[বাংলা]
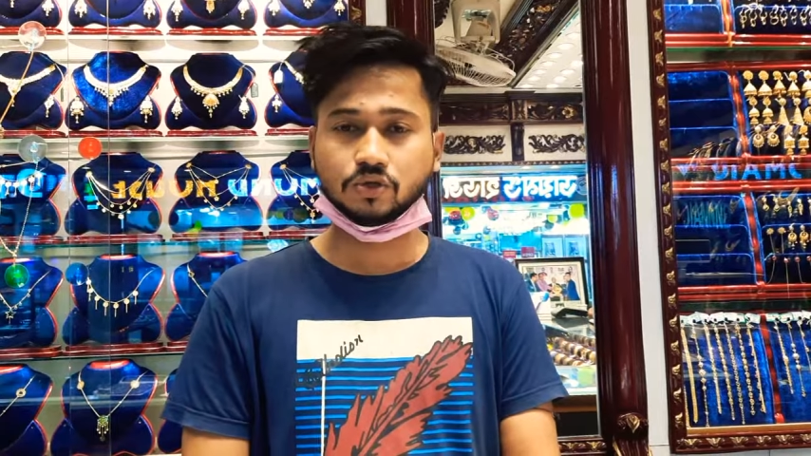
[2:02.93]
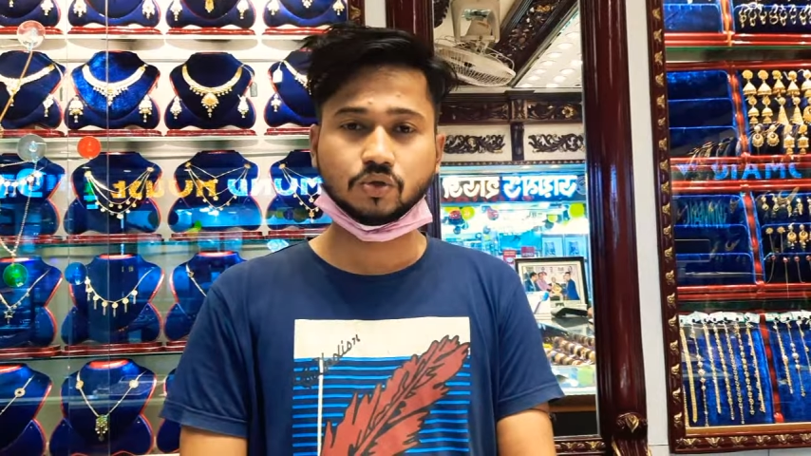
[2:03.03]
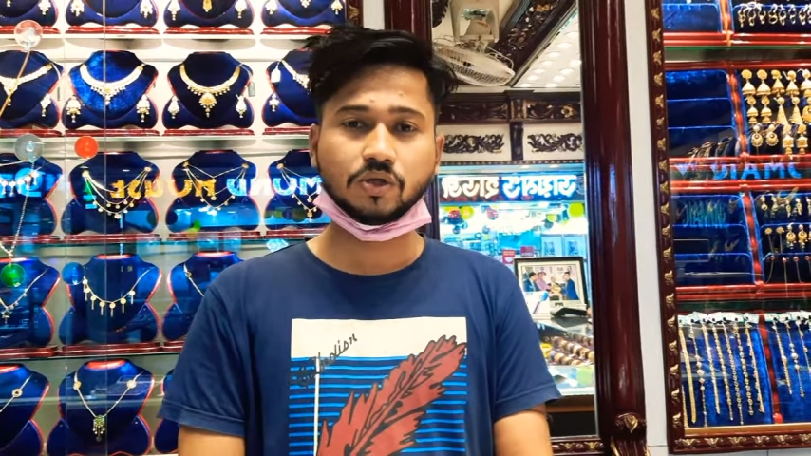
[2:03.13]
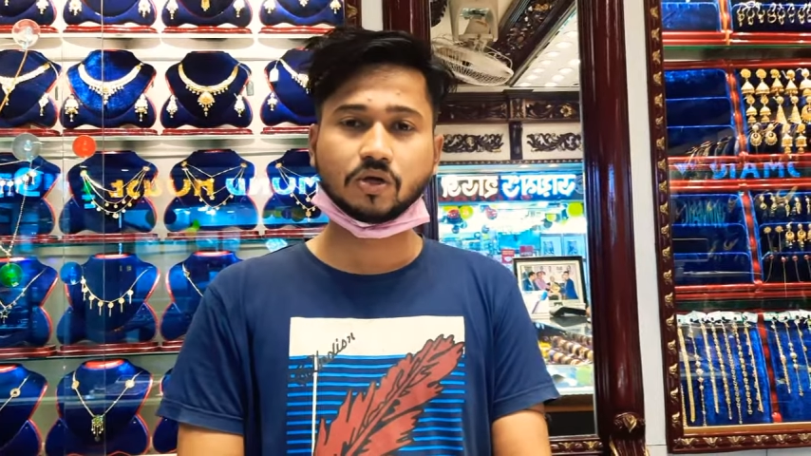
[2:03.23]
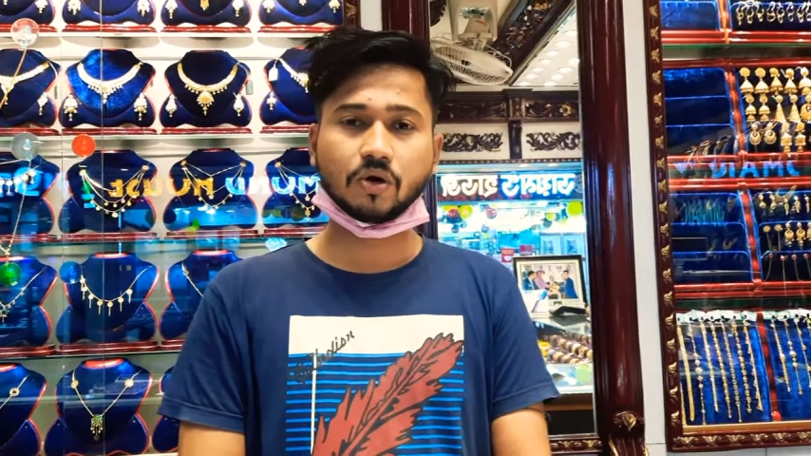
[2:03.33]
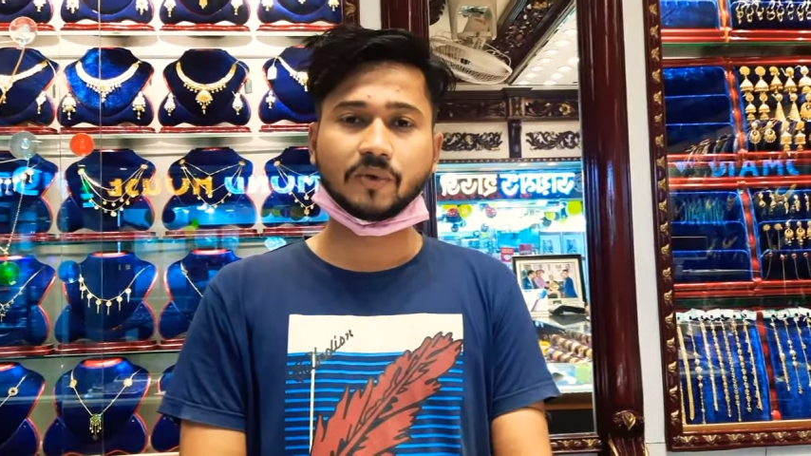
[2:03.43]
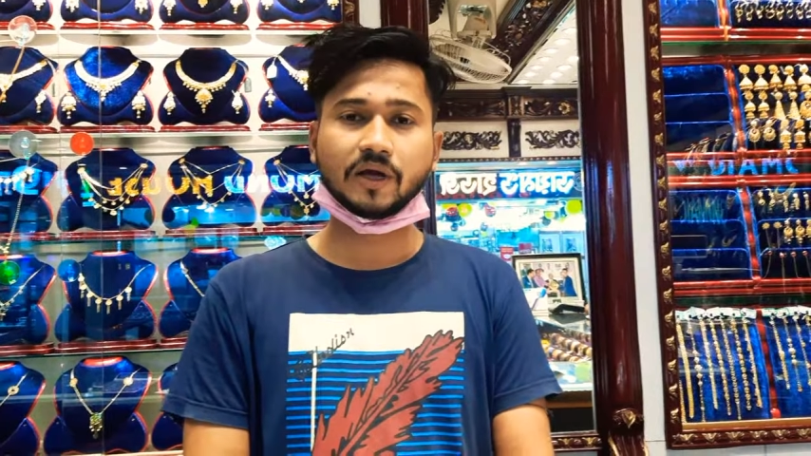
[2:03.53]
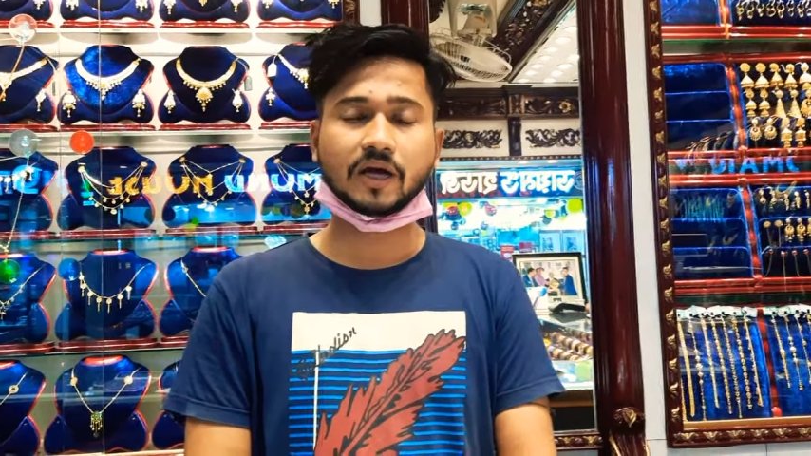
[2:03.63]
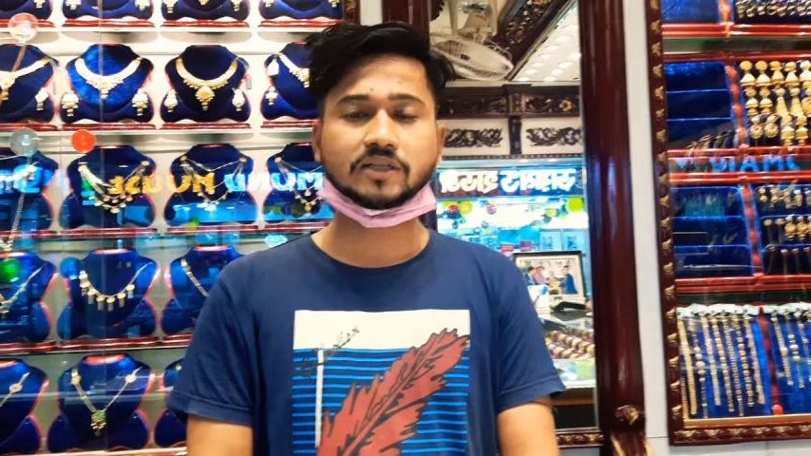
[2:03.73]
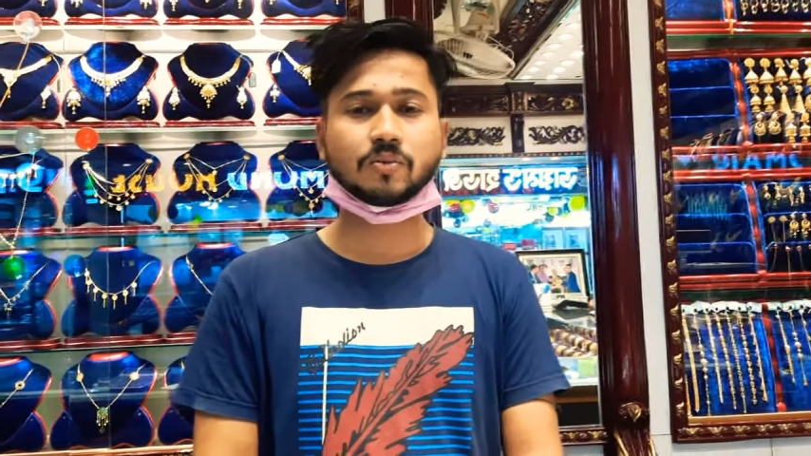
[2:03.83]
যদি কমে
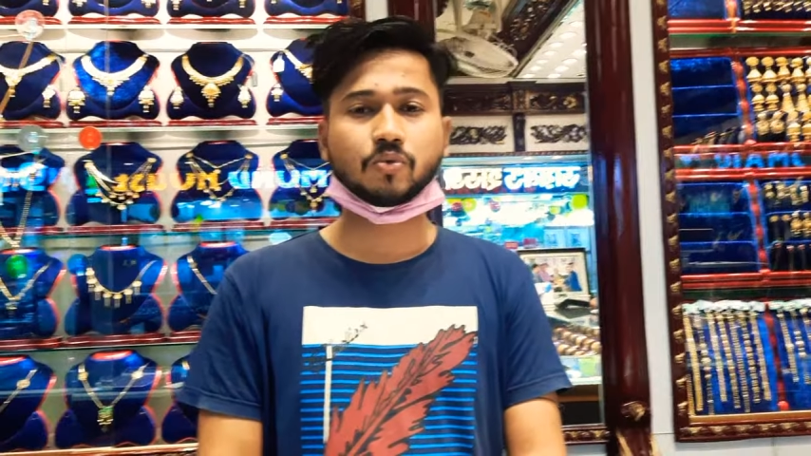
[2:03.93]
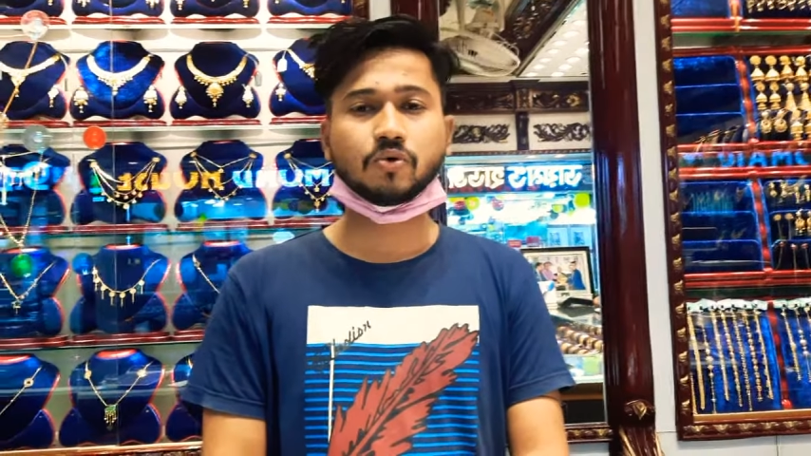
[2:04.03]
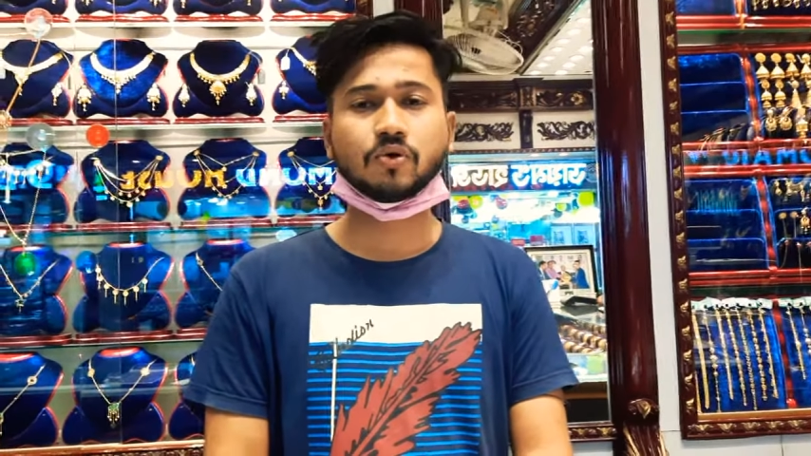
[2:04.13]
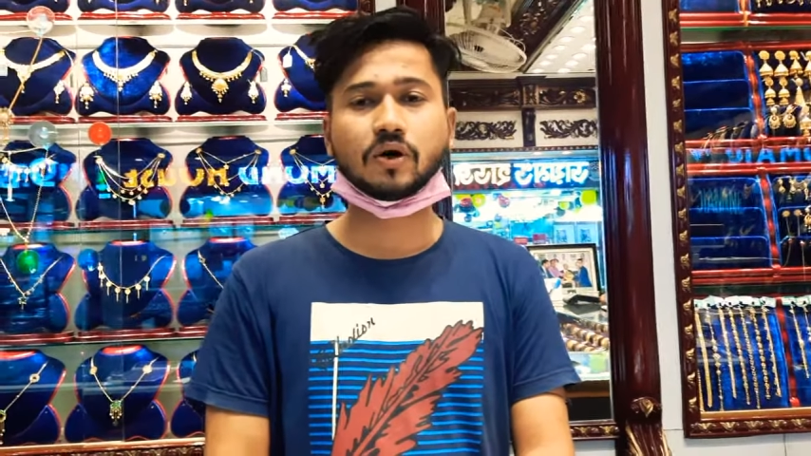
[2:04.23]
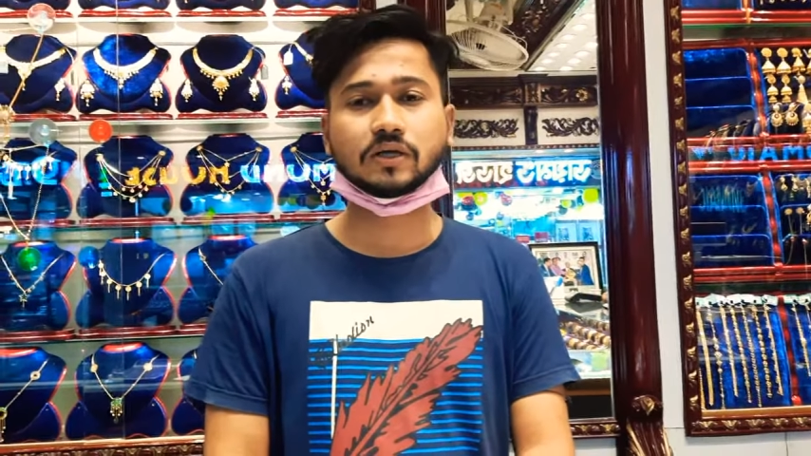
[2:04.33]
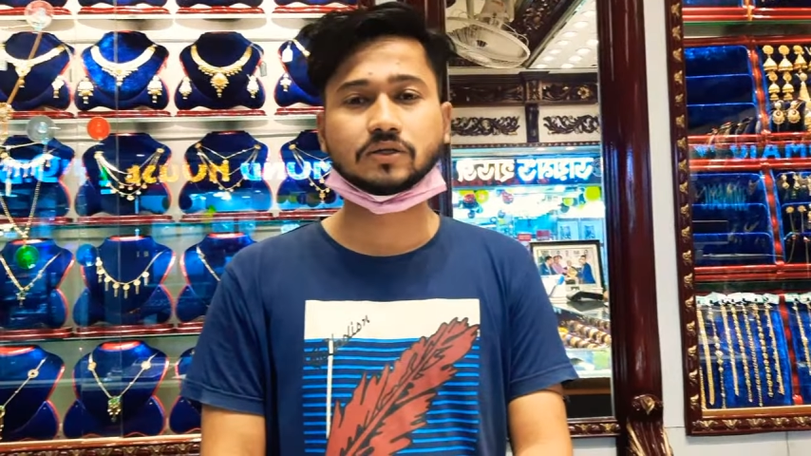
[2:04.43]
হাজার পনেরো